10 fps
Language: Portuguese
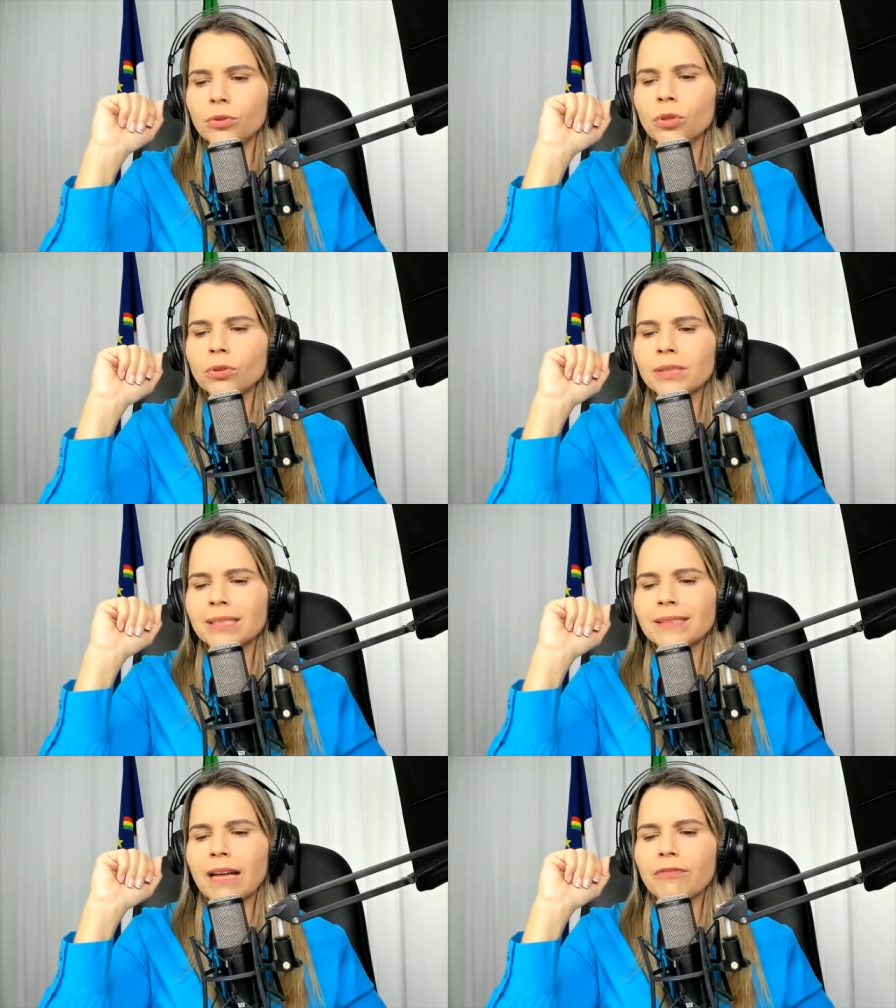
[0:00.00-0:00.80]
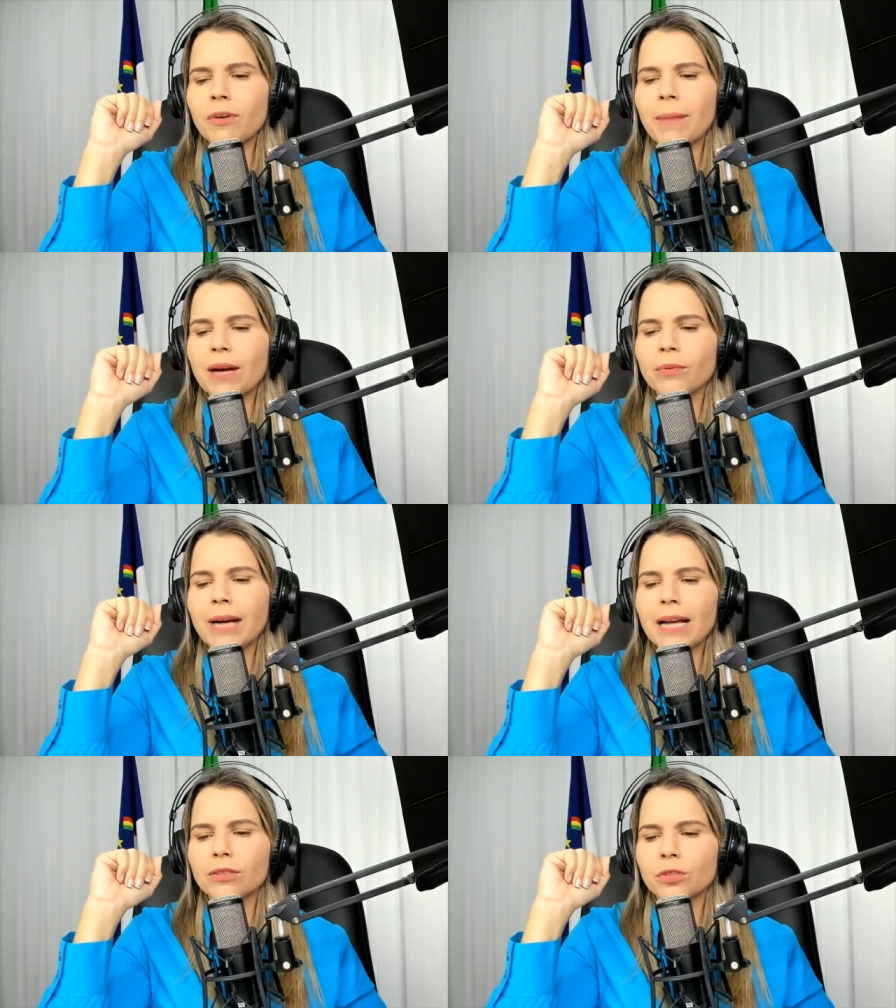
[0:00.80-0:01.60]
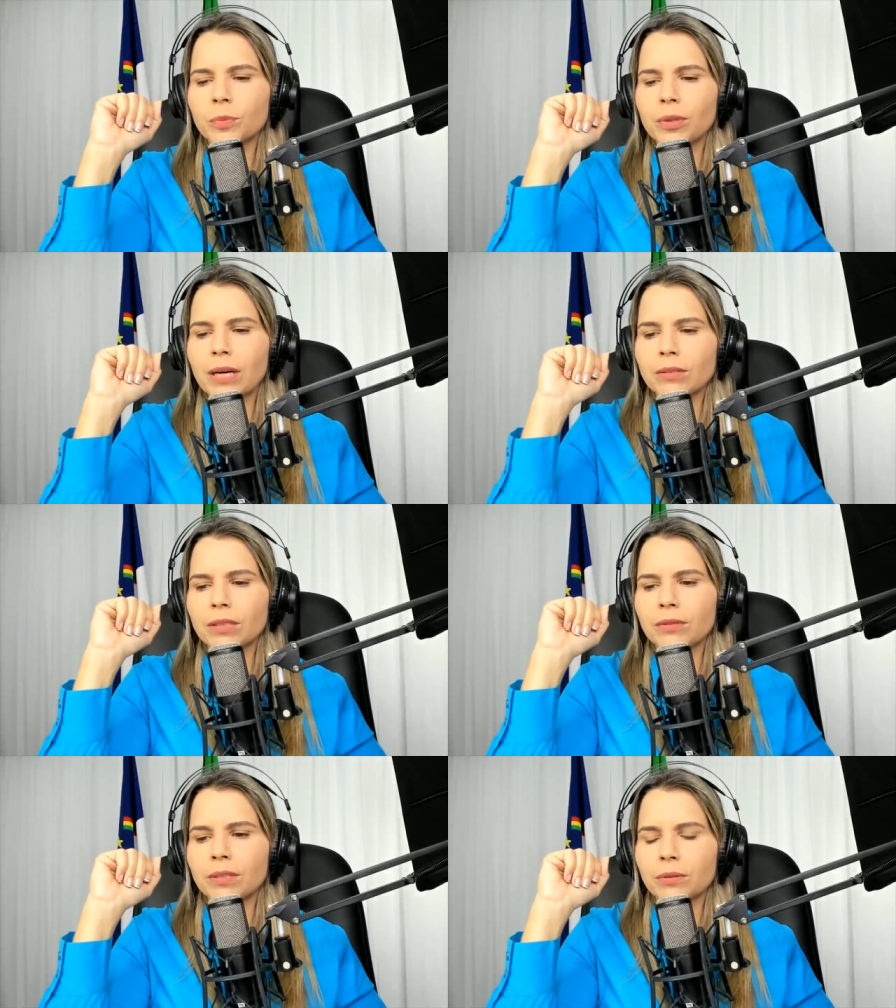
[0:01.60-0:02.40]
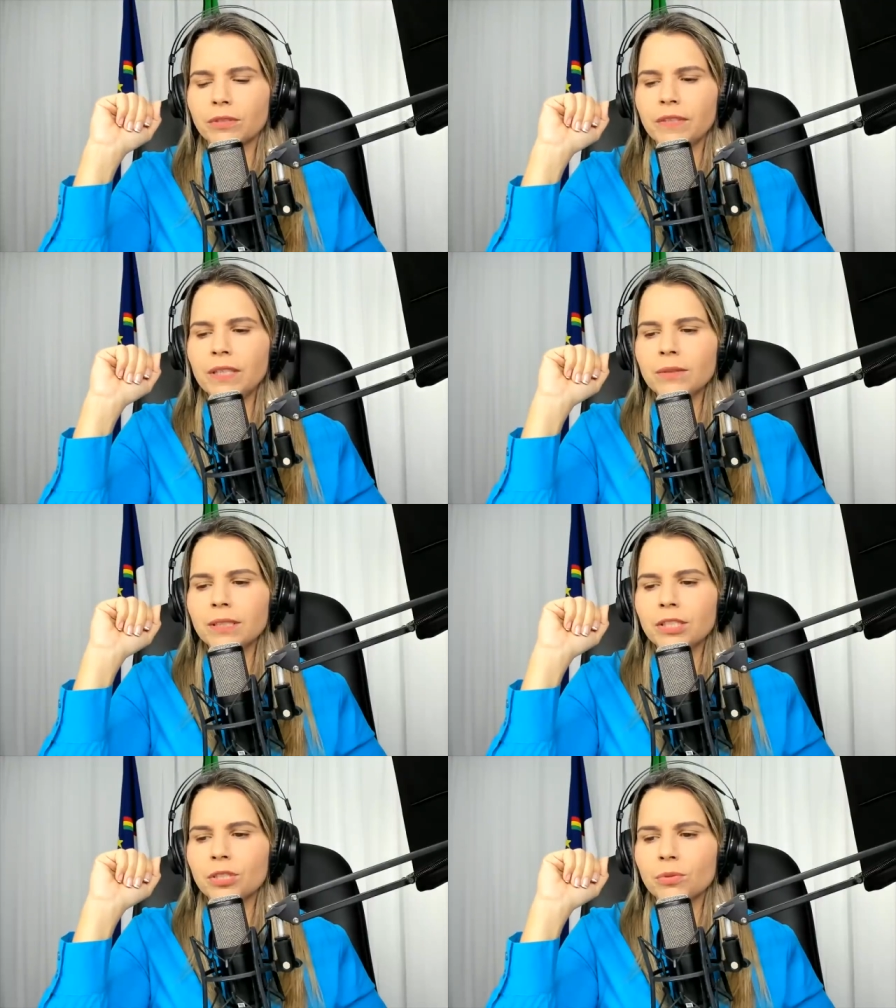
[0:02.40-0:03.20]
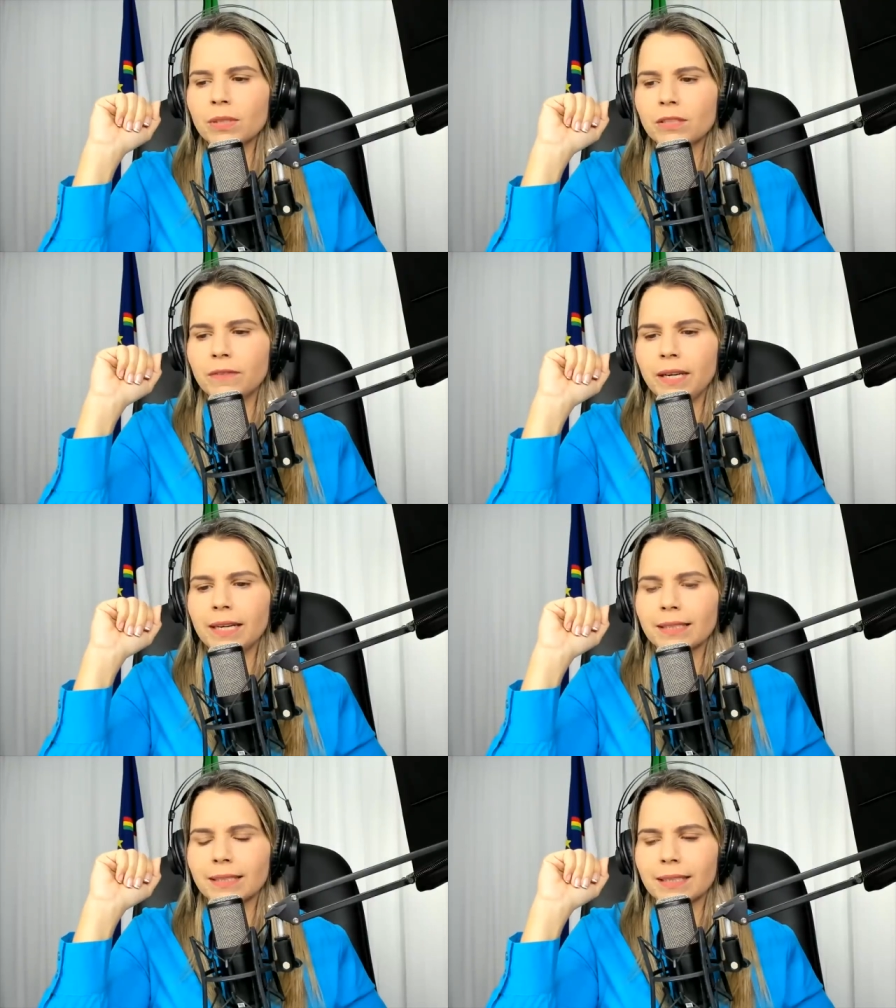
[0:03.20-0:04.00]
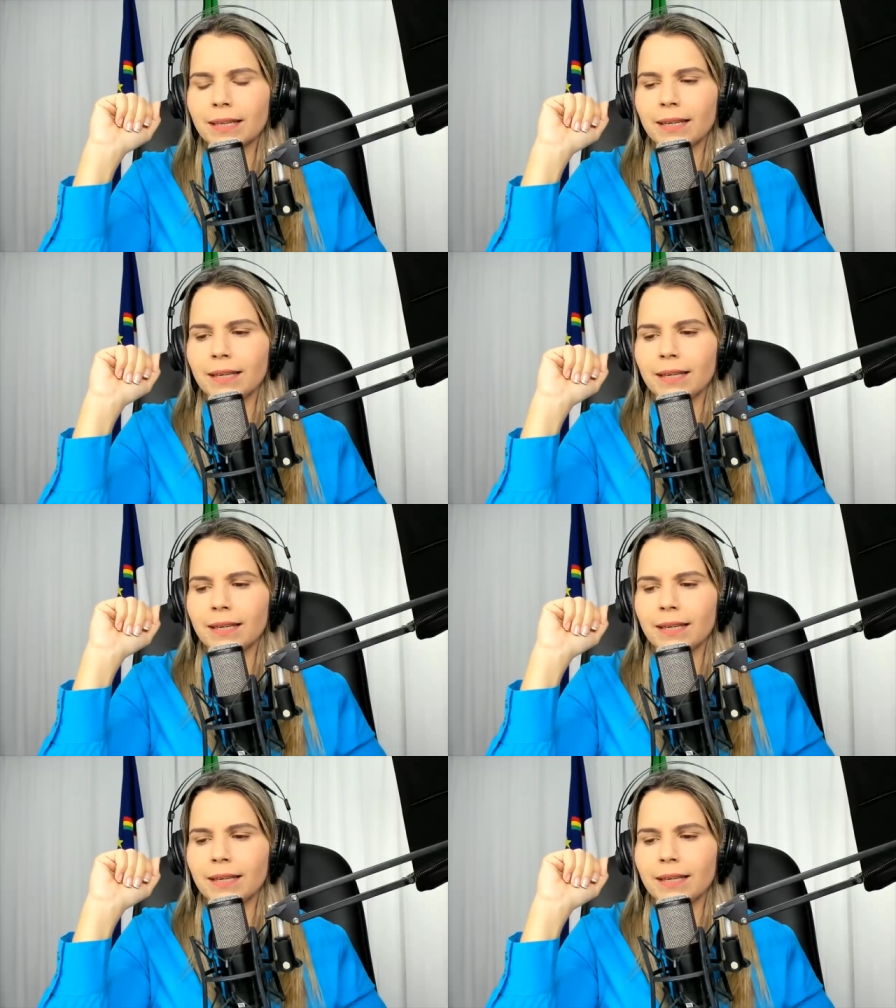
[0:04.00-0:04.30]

Todos estavam amargurados por causa dos seus filhos e de suas filhas.